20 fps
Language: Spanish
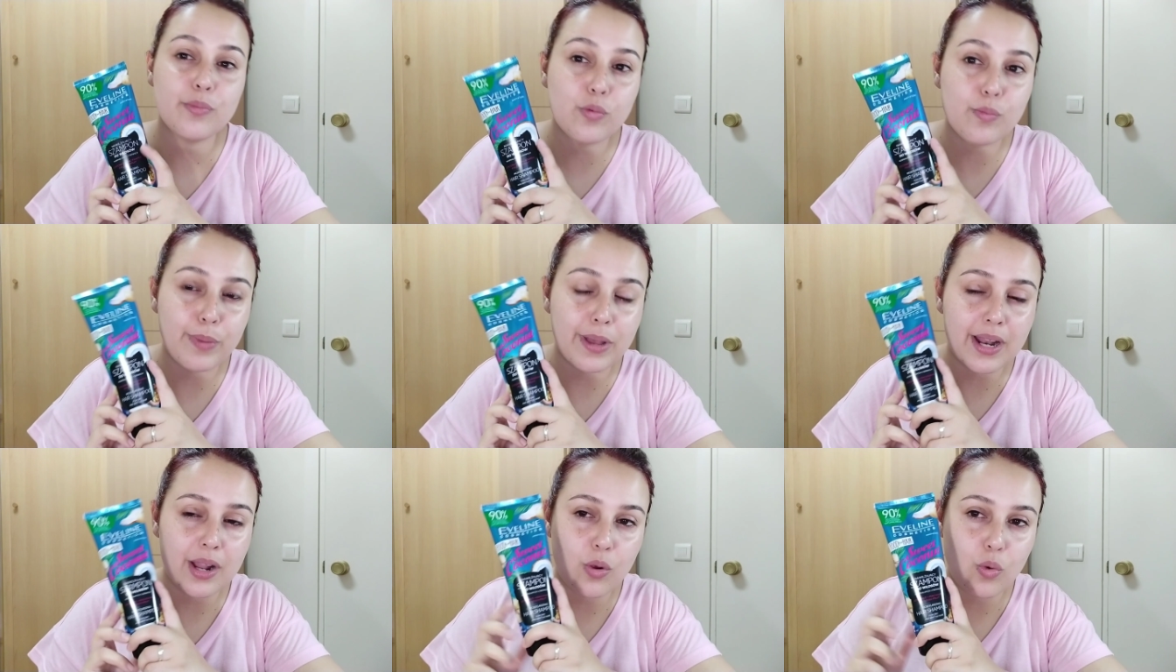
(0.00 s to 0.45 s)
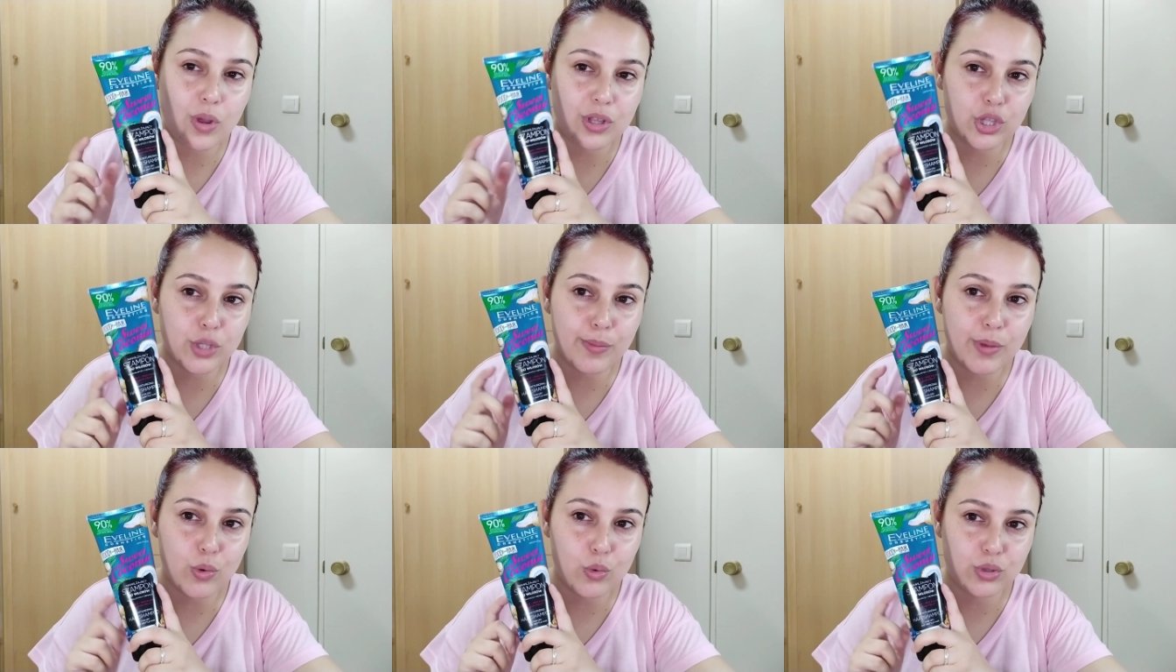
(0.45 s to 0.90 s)
Para
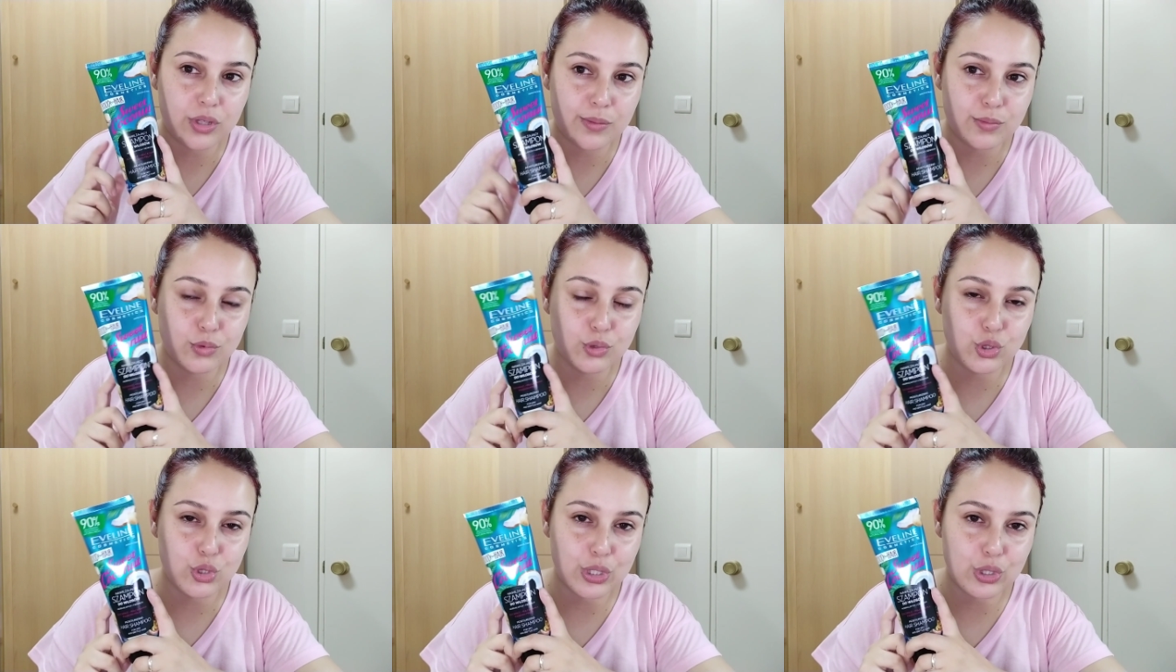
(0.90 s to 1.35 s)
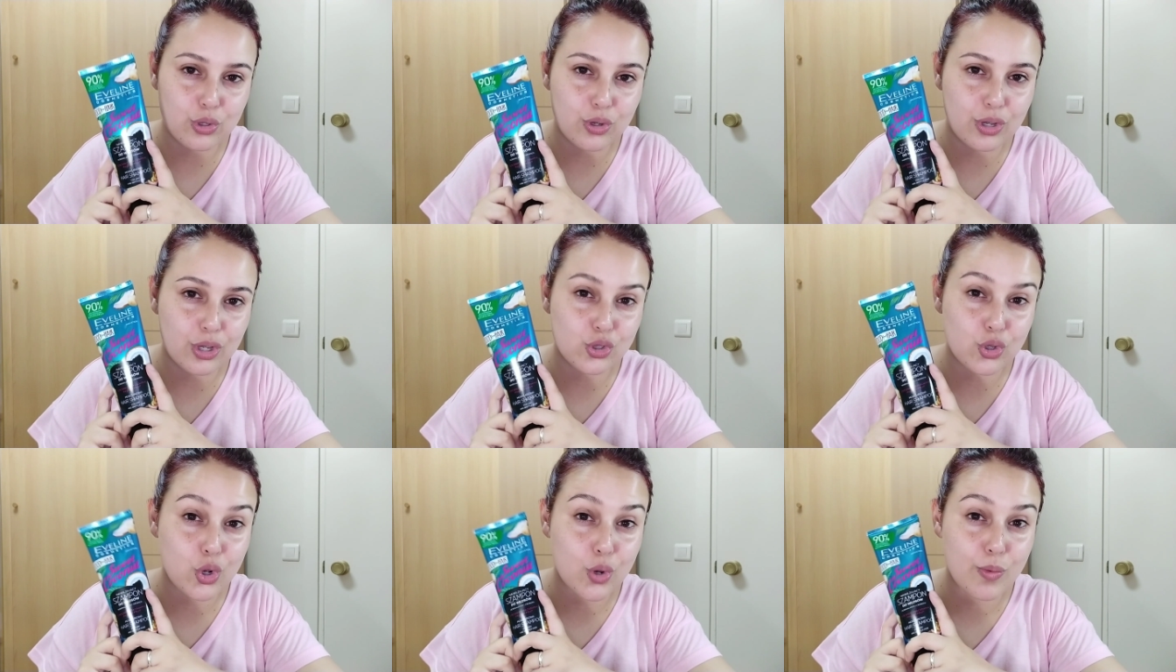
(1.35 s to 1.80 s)
cuando me gustan mucho estos
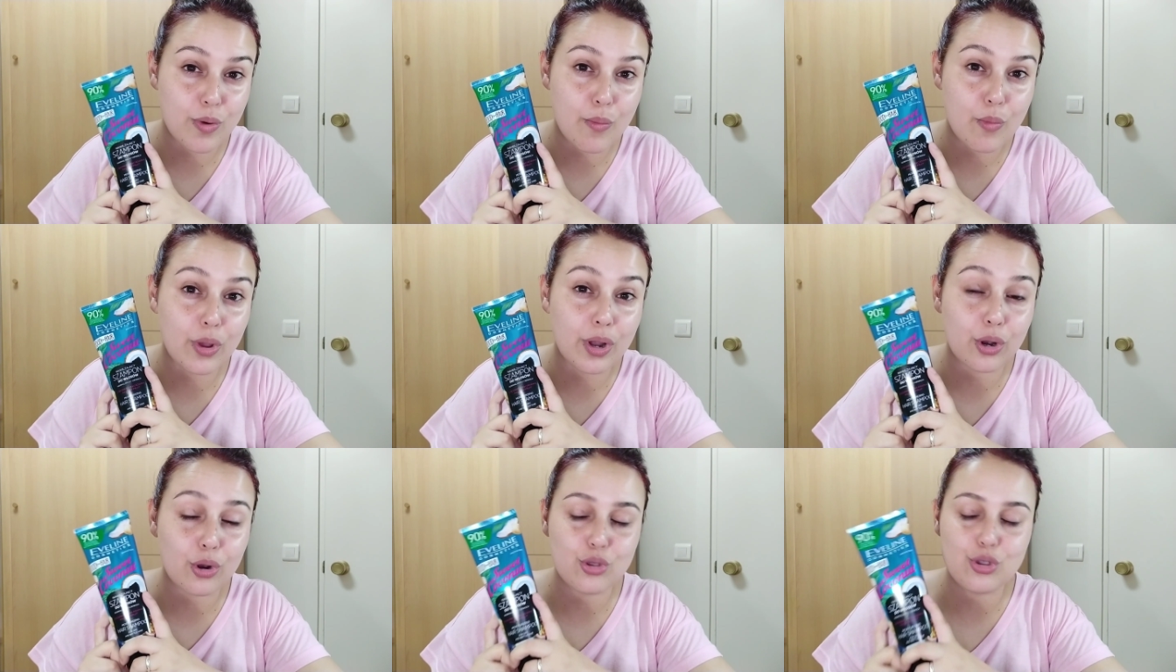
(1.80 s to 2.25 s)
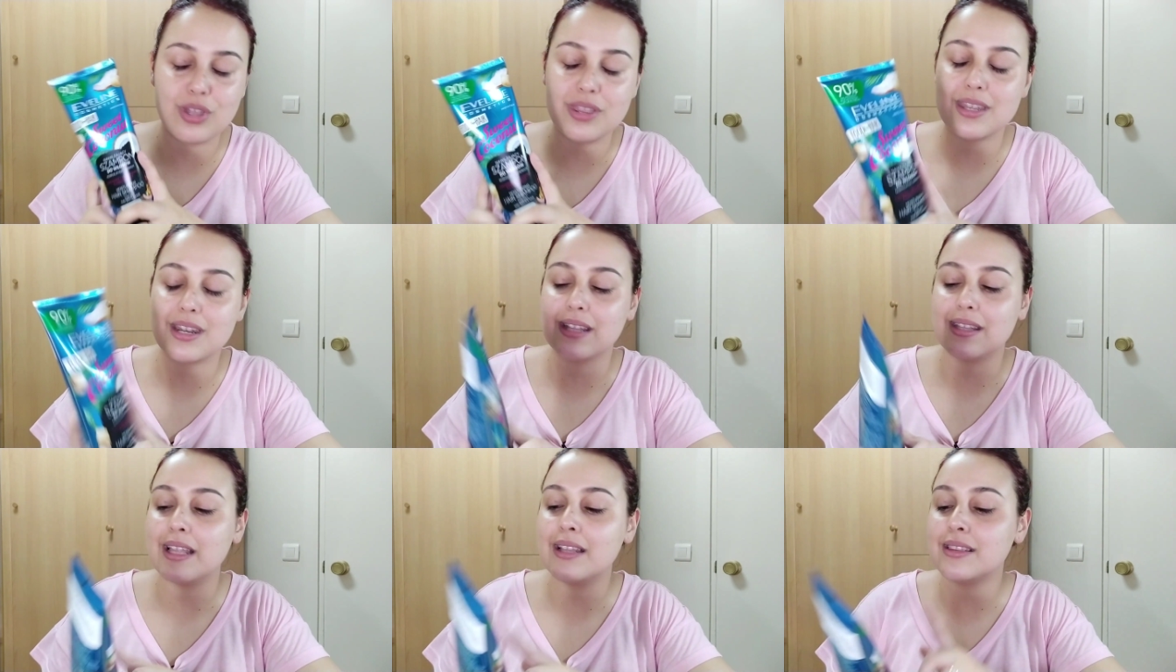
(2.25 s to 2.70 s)
que son como muy rollo
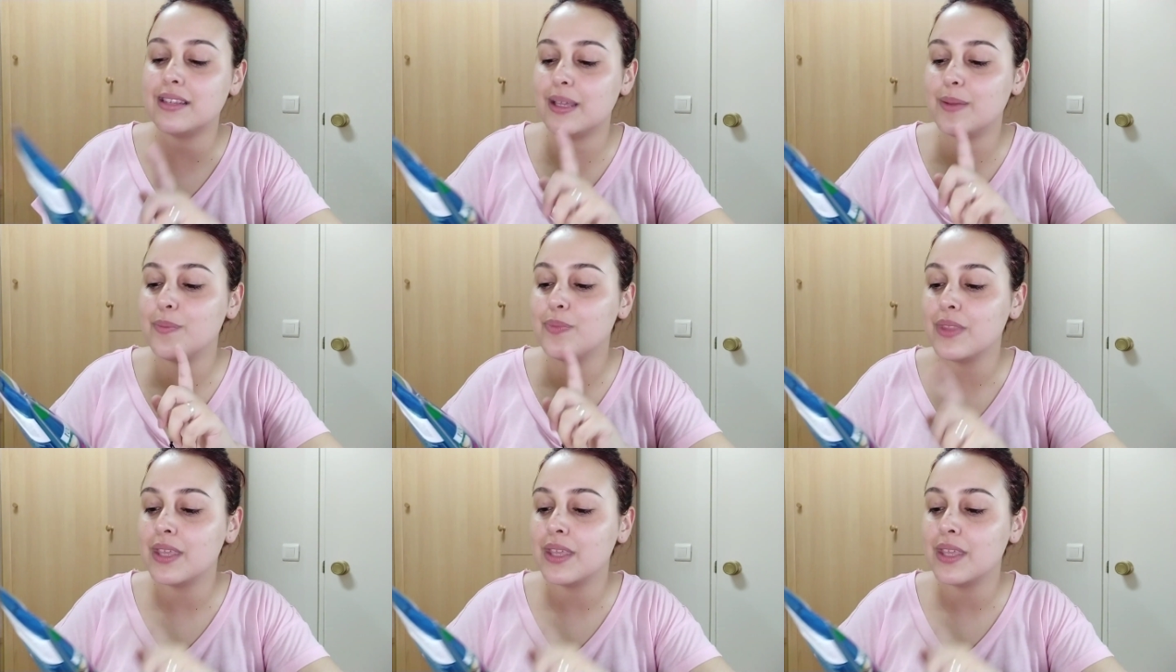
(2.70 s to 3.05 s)
hidratante,